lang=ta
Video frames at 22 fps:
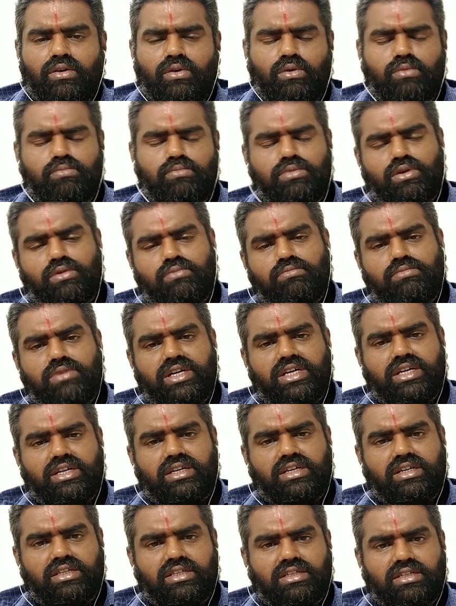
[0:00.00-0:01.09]
ரொம்ப ரொம்ப
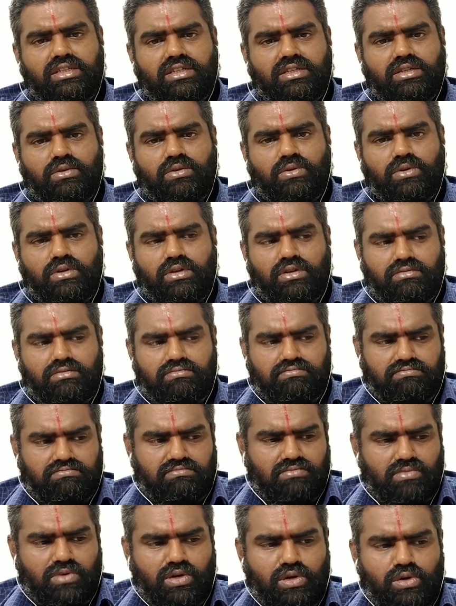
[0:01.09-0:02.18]
ஒரு
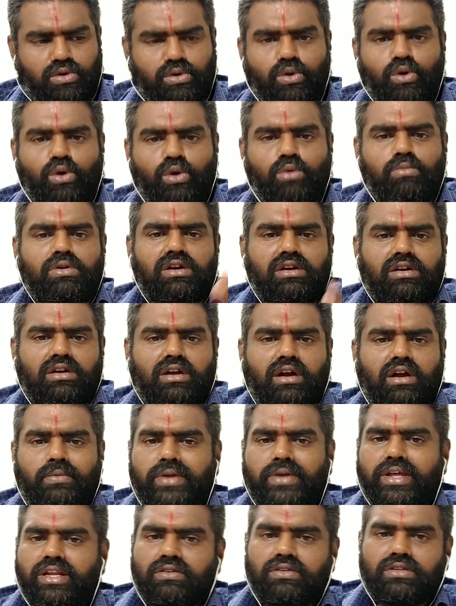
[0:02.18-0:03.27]
நோபுள்
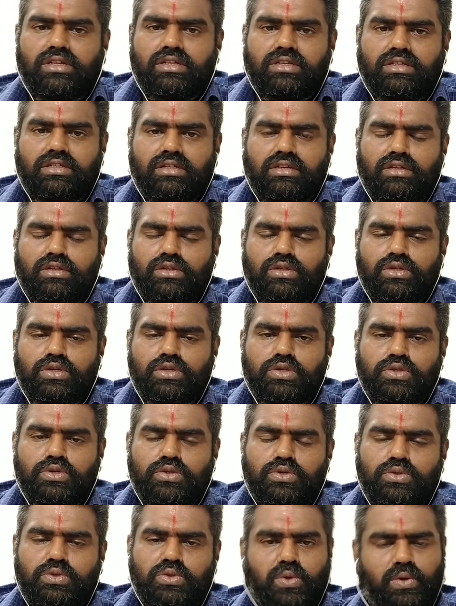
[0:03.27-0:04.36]
அப்படின்னு வந்து
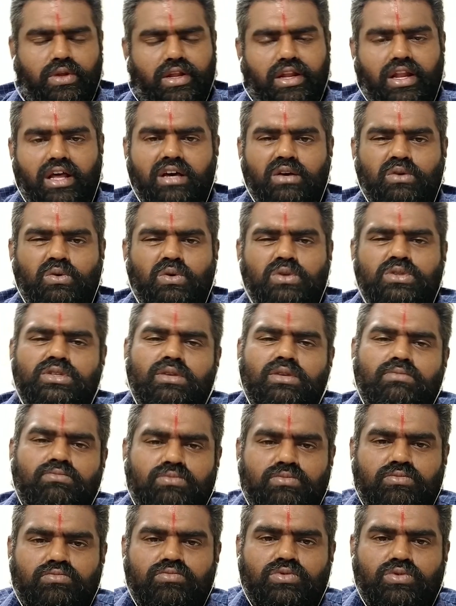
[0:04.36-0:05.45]
சொல்லலாம் கொஞ்சம்
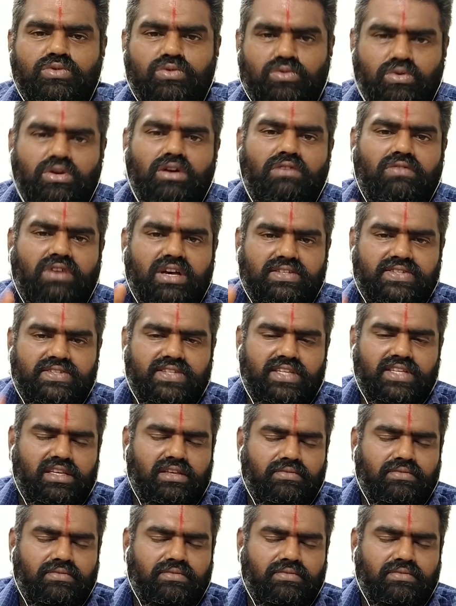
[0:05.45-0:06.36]
சுகவாசி